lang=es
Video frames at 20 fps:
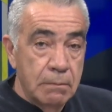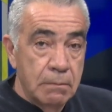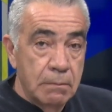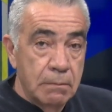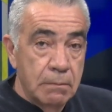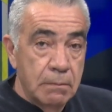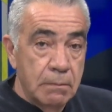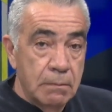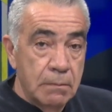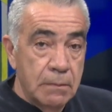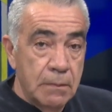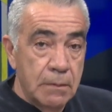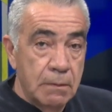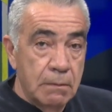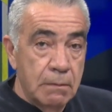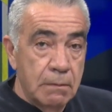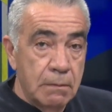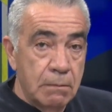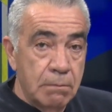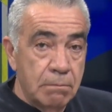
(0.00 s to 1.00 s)
Claro,
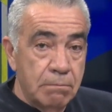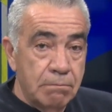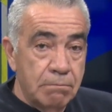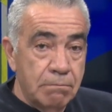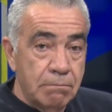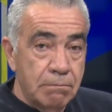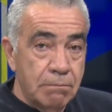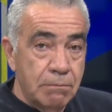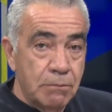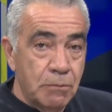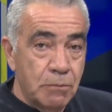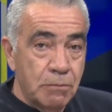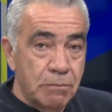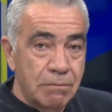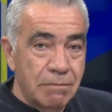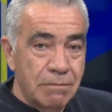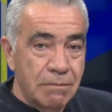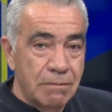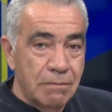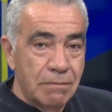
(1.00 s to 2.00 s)
así es.
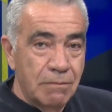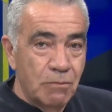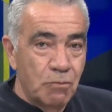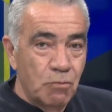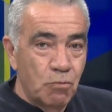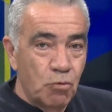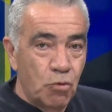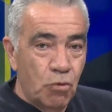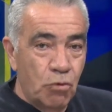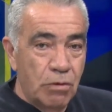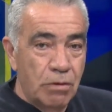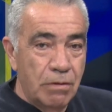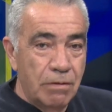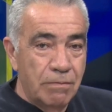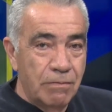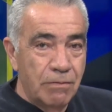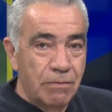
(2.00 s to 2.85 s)
Bueno, muy bien, Omar.